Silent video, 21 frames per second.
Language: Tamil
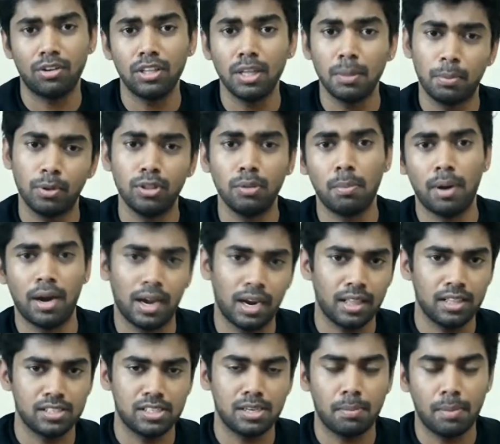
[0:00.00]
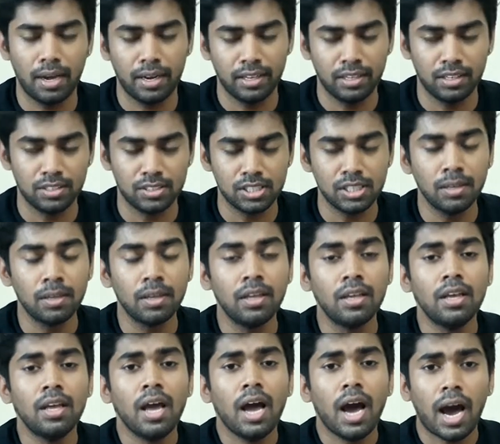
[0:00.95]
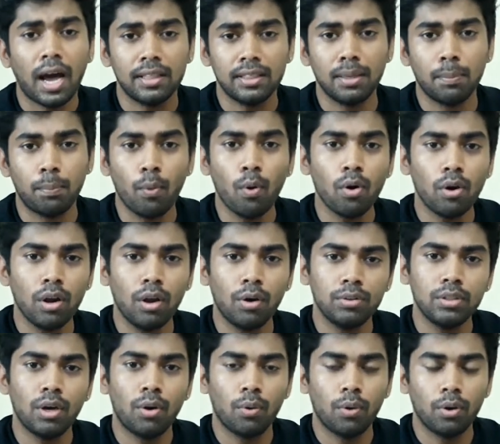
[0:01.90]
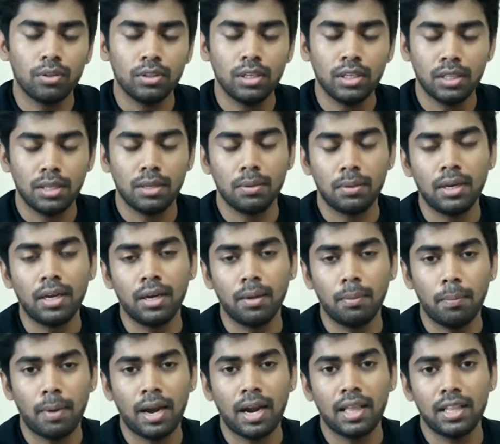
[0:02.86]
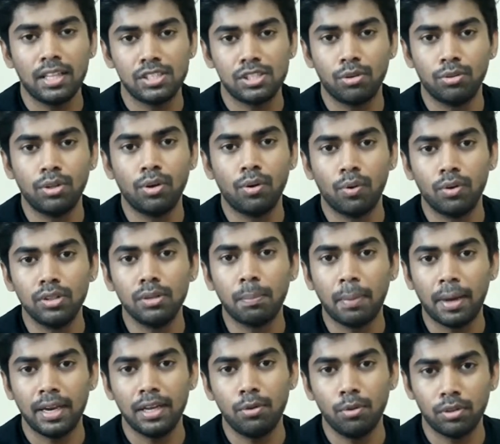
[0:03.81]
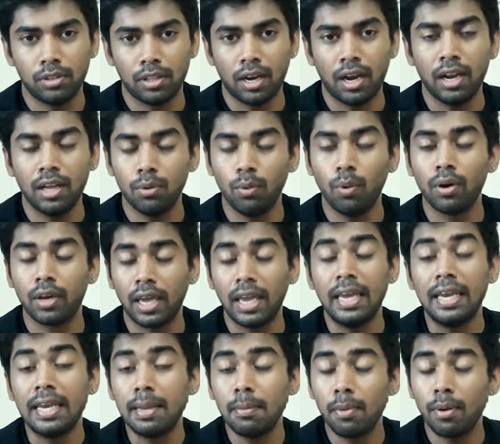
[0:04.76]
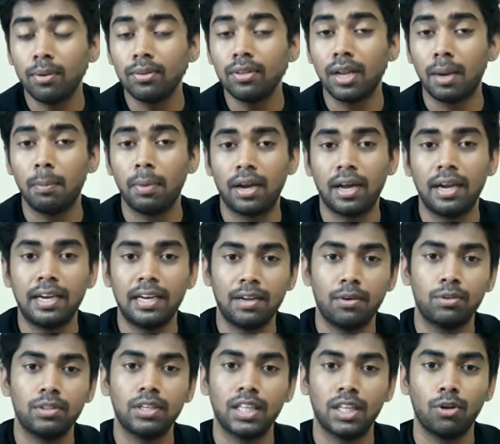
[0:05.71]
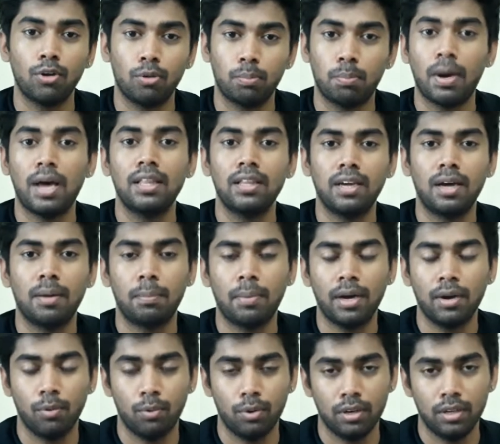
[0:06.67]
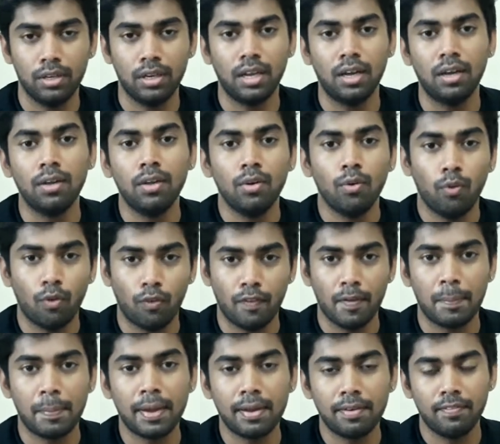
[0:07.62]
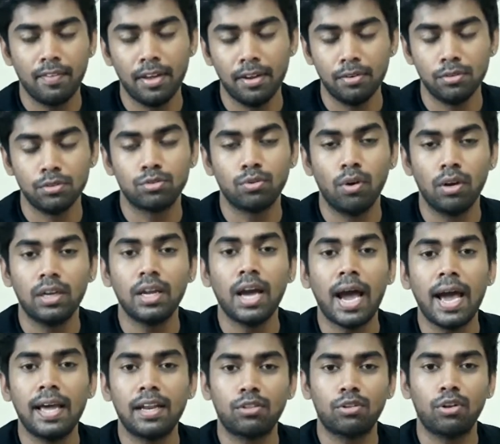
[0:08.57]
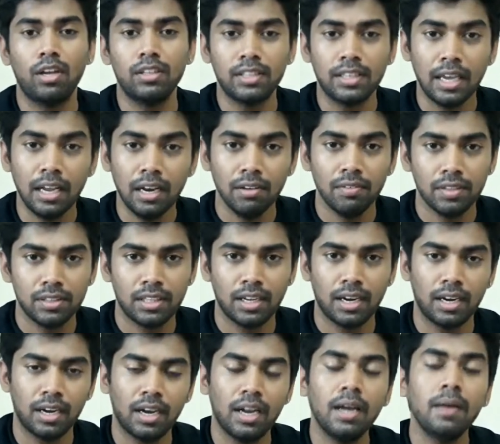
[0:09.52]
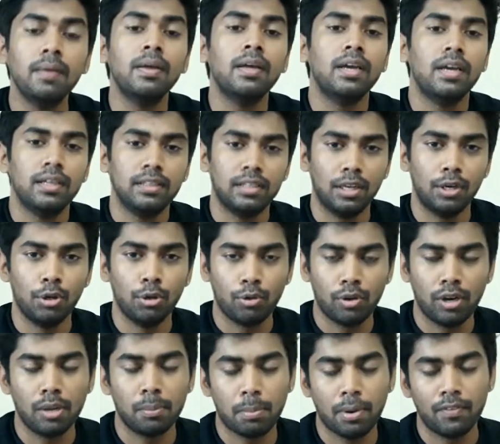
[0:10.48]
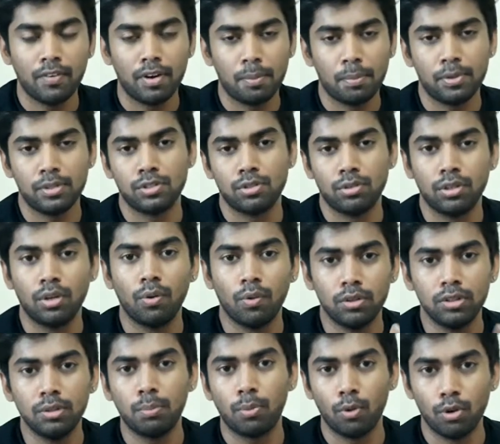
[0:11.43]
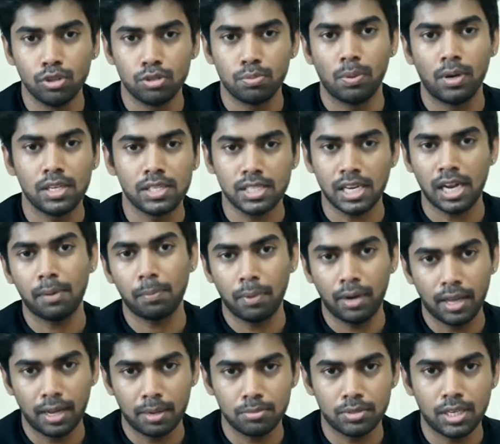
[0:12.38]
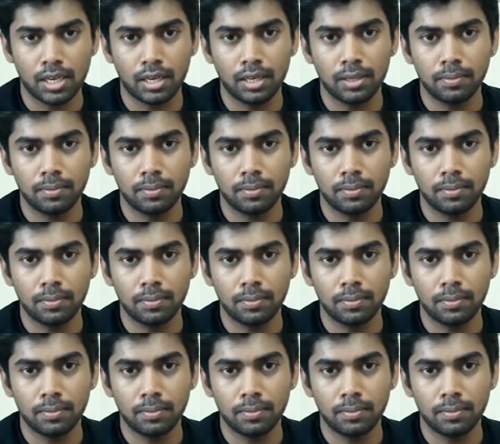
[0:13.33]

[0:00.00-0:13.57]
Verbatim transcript: வந்து இப்போ வந்து பங்களாதேஷாக மாறிடுச்சு அந்த போர்ல வந்து அவங்க வந்து அந்த என்ன பங்களாதேஷ் வந்து அவங்க வந்து பறி கொடுத்தனால ஓகே இனிமே வந்து நம்ம கண்ட்ரிக்கு வந்து ஏதாவது ஒரு பாதுகாப்பா ஒரு என்ன ஒரு வெப்பன் வேணும்னு சொல்லிட்டு ஆயிரத்தி தொள்ளாயிரத்தி எழுபத்தி ரெண்டுல இந்த நியூக்ளியர் பவர் வெப்பன்ஸ் வந்து அவங்க வந்து ப்ரொடியூஸ் பண்ண ஸ்டார்ட் பண்ண ஆரம்பிச்சாங்க